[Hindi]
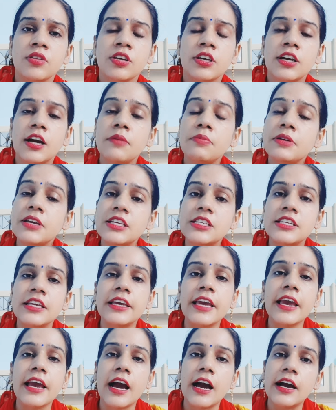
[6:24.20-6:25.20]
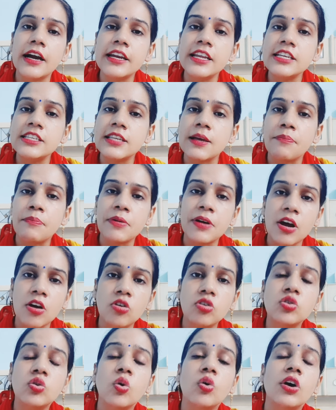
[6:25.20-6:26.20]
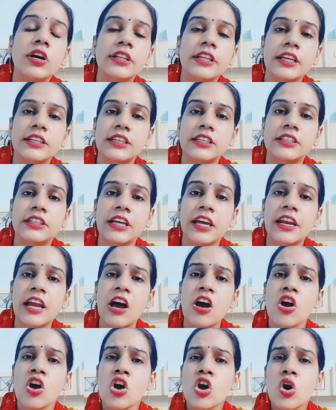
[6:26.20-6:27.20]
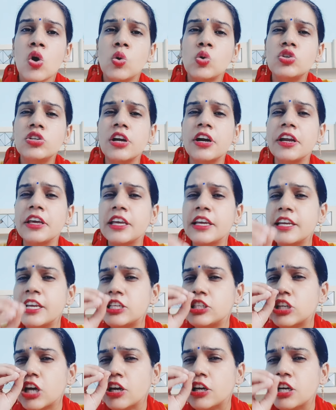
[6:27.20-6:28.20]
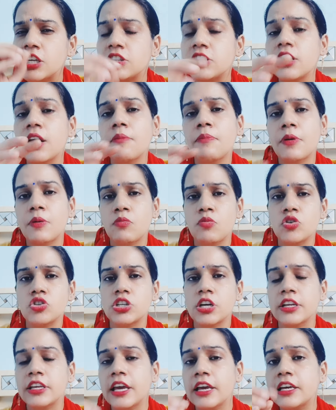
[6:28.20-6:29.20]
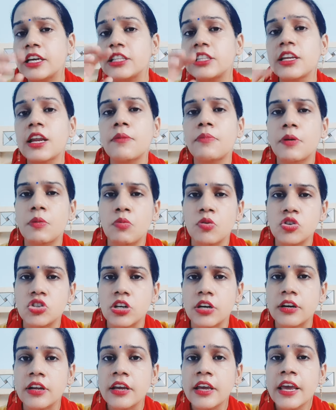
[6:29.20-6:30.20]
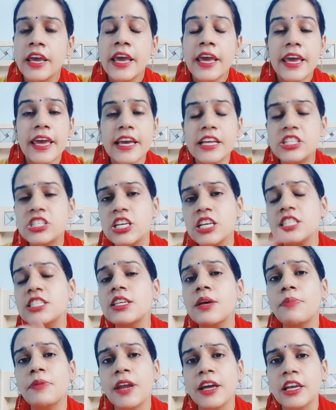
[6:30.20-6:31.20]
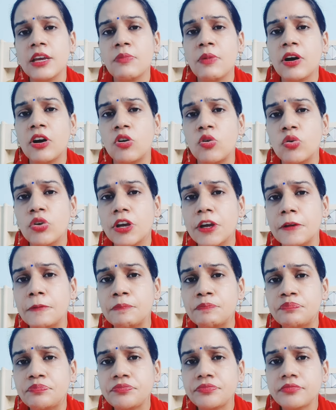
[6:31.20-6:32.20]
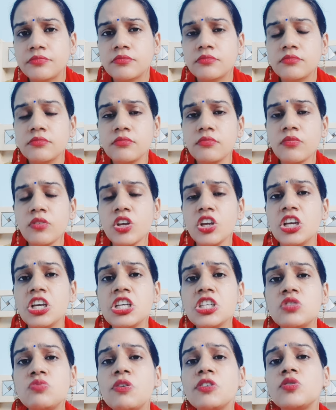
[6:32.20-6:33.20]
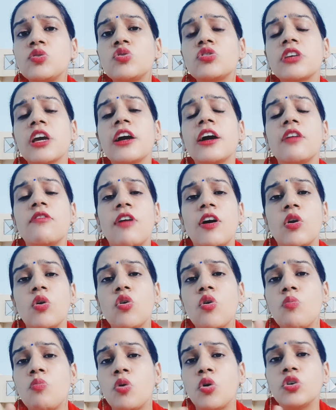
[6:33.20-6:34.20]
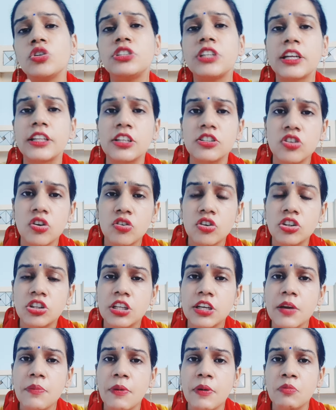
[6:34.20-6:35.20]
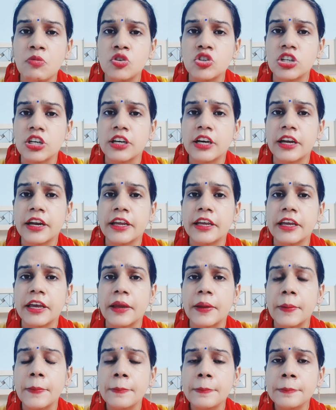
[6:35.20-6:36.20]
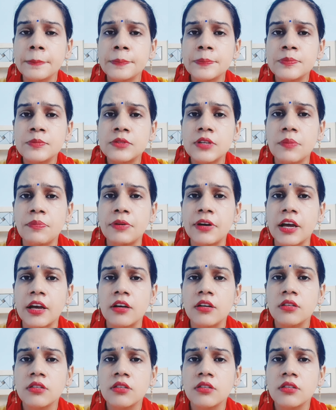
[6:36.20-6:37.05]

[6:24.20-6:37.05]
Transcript: कब किसी के अगर ये सपना को धोखा दे सकती है ना उस लड़की ने इसका कितना प्रमोशन किया कितना प्रमोशन एक चीज सपना की मैं कहूँगी इस वक्त उसके घर वालों को बहुत ज़्यादा ज़रूरत थी कि प्रमोशन करे ये सपना